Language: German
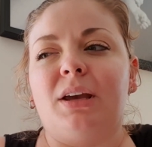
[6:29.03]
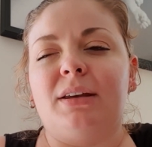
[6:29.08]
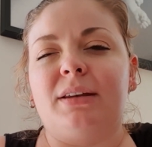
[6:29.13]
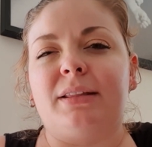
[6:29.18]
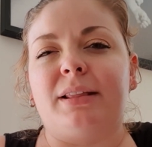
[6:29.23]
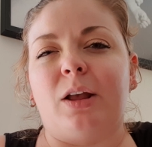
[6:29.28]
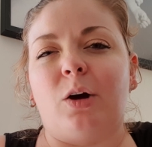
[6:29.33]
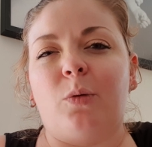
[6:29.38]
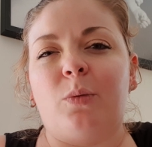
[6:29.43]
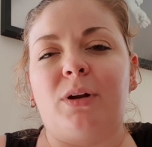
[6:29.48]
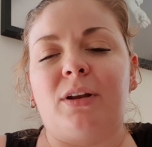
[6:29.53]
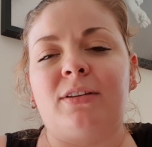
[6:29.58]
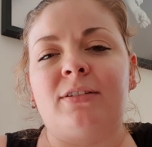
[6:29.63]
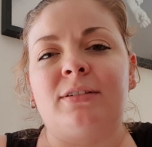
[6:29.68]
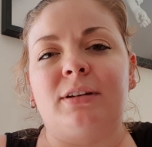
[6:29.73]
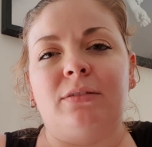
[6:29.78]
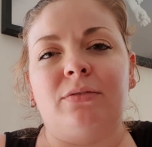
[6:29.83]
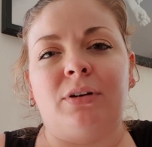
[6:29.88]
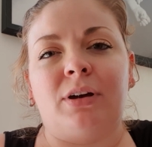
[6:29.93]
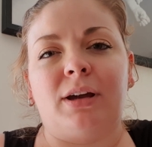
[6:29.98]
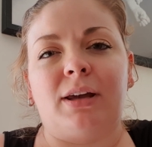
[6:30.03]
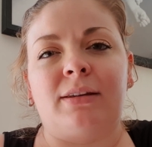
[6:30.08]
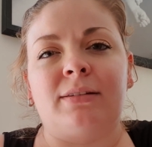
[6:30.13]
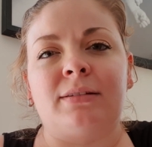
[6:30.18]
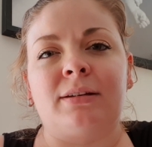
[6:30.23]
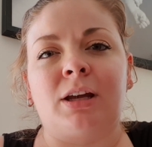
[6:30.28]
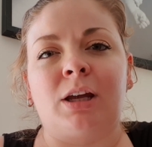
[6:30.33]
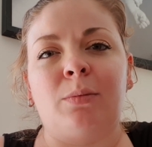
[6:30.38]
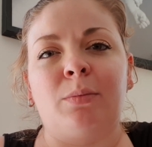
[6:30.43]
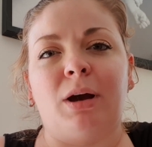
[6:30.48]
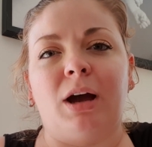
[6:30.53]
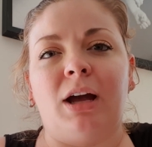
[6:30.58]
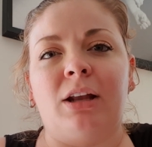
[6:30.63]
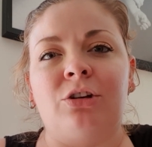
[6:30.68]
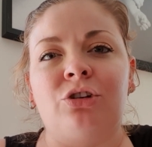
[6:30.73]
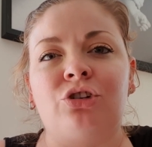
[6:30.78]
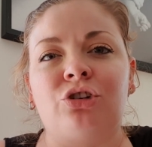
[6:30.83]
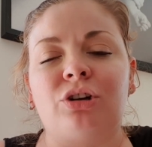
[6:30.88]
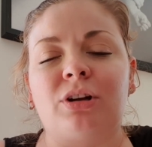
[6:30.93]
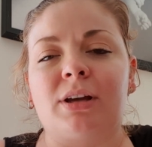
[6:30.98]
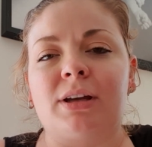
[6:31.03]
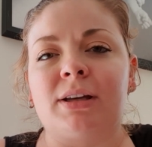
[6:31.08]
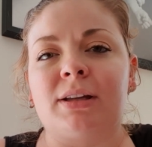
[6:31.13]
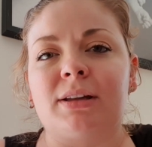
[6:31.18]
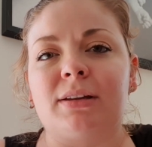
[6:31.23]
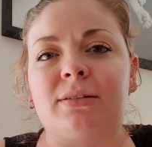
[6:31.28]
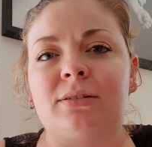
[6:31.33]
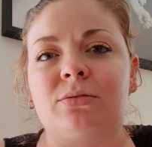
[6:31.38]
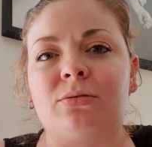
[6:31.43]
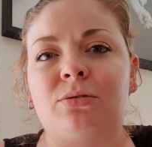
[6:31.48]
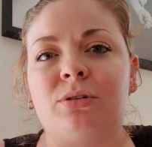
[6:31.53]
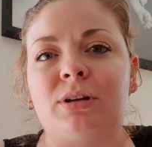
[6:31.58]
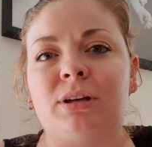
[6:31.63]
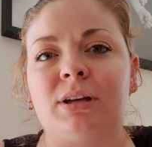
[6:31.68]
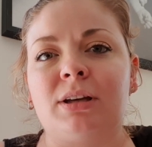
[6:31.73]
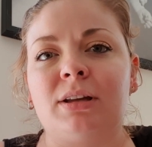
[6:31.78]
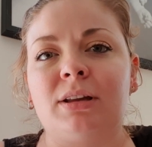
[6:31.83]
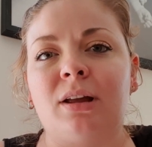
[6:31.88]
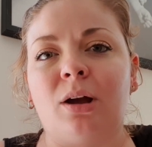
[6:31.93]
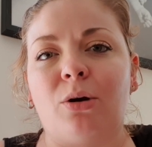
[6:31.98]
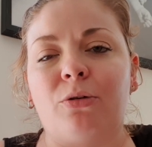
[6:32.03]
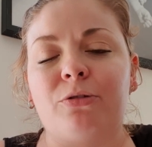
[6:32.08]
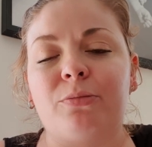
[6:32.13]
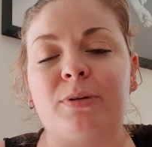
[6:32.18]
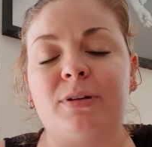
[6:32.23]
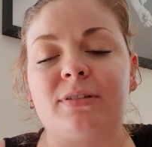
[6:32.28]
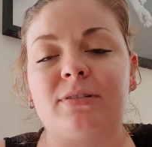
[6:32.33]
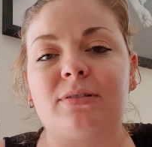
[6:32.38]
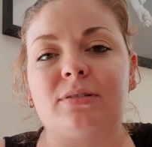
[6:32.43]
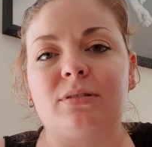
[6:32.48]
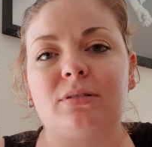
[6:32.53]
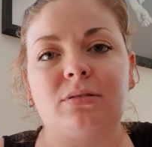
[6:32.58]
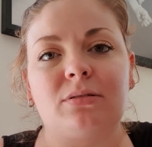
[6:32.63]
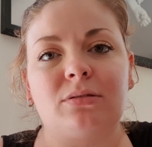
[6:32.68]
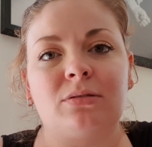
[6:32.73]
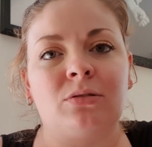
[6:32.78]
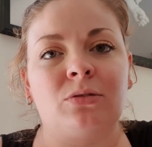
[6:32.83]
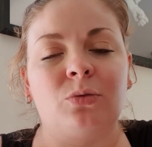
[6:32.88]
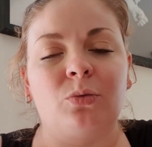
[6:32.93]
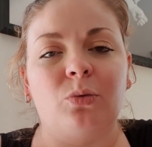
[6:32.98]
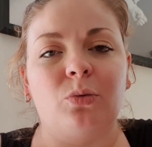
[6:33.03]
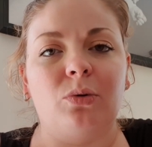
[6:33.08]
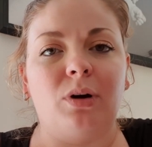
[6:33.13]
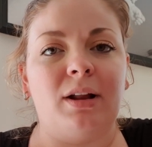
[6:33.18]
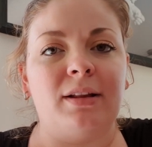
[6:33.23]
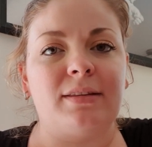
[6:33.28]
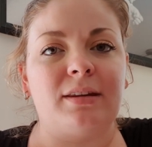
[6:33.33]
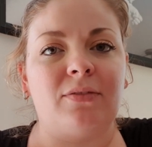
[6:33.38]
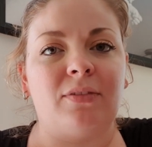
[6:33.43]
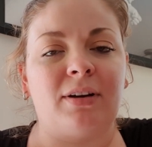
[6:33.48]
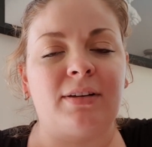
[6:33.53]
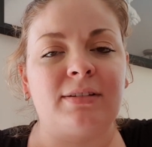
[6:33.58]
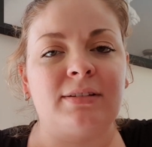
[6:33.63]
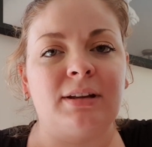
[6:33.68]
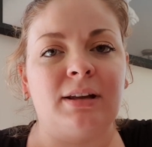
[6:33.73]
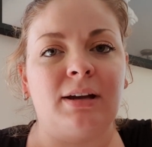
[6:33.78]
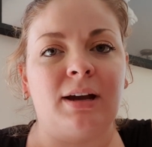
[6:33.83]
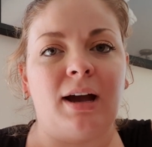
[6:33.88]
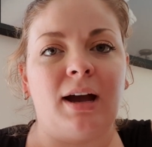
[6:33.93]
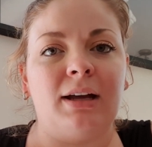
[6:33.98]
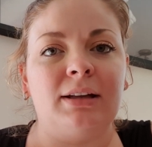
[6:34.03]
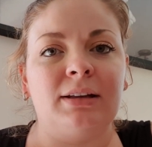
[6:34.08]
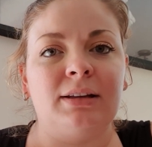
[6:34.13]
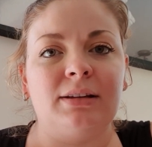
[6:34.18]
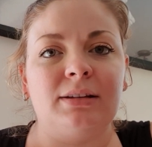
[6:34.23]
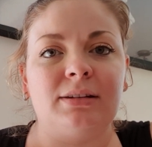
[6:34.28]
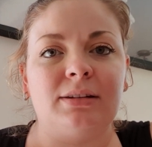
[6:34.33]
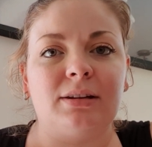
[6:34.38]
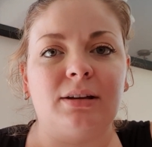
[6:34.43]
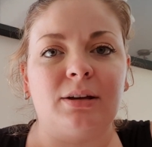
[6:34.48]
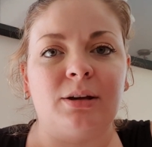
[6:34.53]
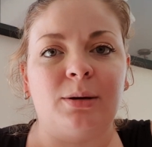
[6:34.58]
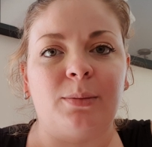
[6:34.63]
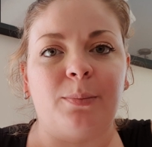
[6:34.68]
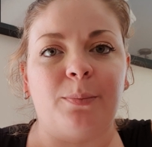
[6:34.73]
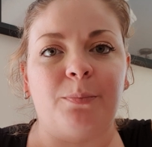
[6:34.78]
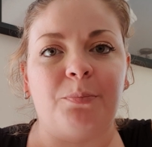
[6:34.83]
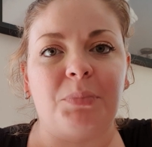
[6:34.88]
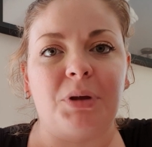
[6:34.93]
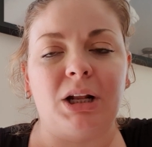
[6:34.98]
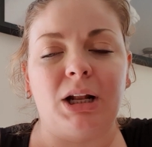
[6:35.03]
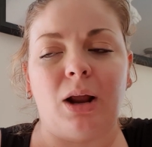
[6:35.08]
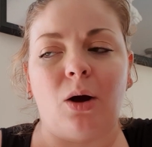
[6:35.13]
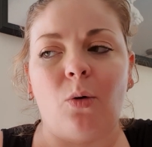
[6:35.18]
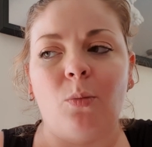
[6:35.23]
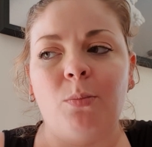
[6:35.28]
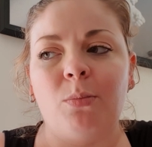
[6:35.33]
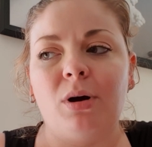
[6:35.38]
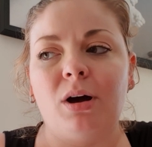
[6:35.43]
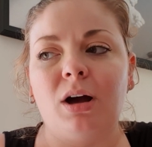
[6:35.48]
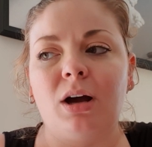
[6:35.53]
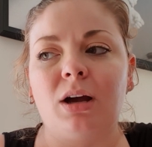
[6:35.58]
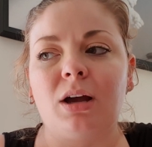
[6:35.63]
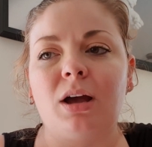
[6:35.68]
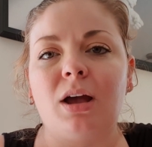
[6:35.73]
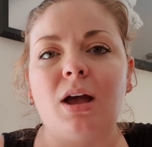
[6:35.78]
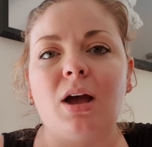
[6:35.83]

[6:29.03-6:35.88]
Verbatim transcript: Ich glaube, dass es einfach extrem anstrengend ist für die Kinder, auch wenn man es so als Erwachsener gar nicht ähm, glauben mag.